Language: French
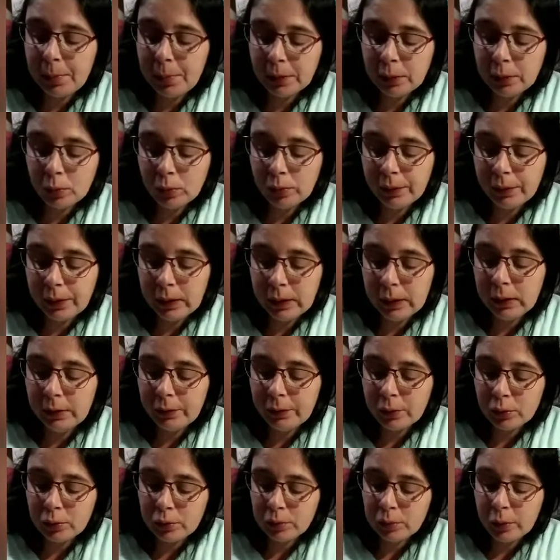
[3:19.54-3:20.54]
pas trouvés. Et
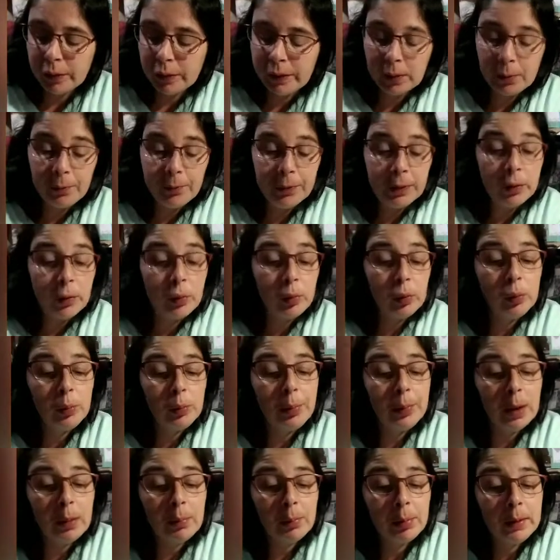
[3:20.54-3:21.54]
franchement, ça me fait
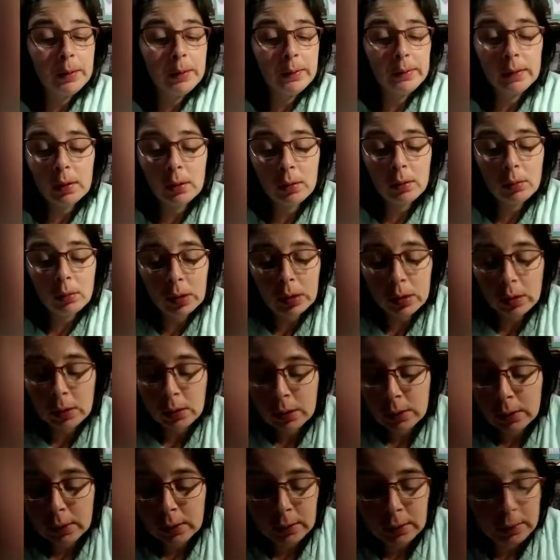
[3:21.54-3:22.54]
super plaisir.
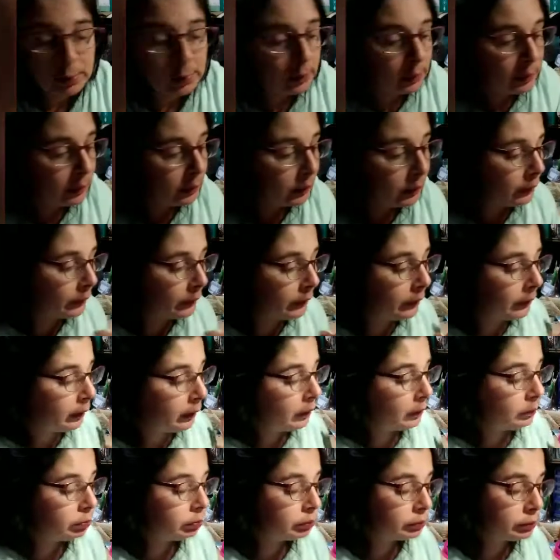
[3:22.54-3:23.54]

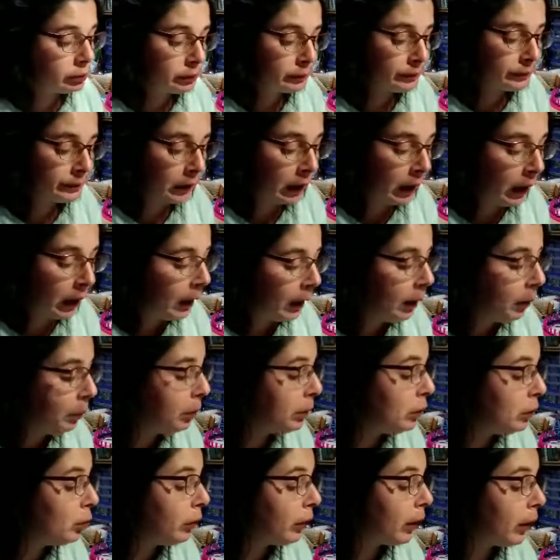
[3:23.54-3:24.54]
C'est
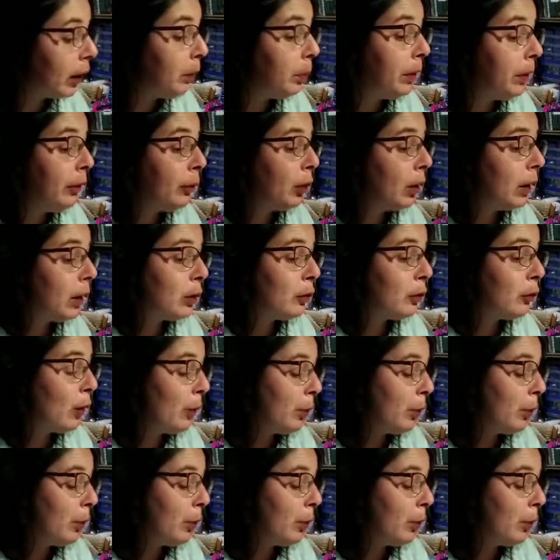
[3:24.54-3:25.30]
j'ouvre et puis voilà, je